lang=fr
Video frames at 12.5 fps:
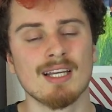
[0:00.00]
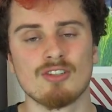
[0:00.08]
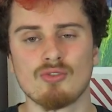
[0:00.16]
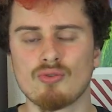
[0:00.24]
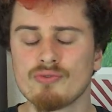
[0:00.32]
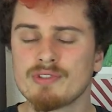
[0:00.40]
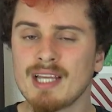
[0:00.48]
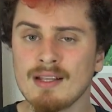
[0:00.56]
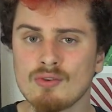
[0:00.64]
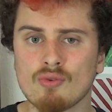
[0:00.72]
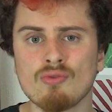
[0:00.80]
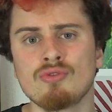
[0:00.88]
je trouve ça
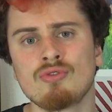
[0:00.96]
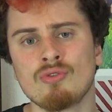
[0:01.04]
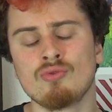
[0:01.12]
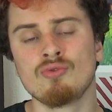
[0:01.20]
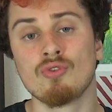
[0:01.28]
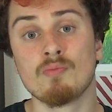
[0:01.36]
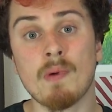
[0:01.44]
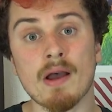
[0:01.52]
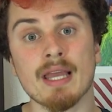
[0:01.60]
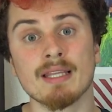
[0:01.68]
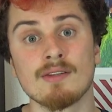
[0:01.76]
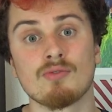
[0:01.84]
trop chelou de ne pas
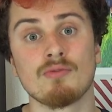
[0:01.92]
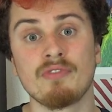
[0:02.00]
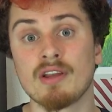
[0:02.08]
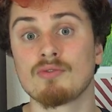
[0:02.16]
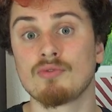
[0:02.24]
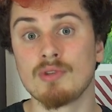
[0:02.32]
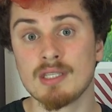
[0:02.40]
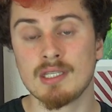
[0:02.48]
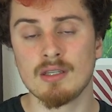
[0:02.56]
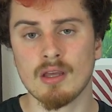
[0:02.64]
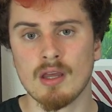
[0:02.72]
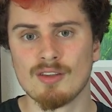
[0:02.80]
regarder ce qu'on fait quand on
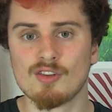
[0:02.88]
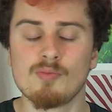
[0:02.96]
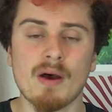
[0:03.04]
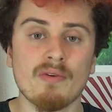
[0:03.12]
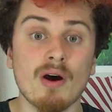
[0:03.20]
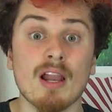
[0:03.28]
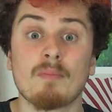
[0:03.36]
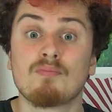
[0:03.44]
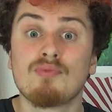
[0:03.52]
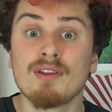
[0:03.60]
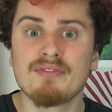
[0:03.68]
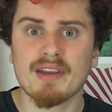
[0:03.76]
dessine, de ne pas avoir la
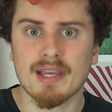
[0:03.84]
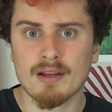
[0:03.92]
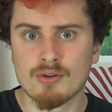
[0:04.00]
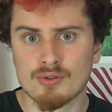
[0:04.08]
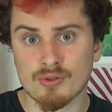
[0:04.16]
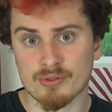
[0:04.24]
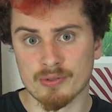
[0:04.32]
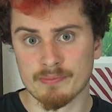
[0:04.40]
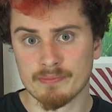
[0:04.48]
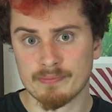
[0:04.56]
pointe faire quelque chose.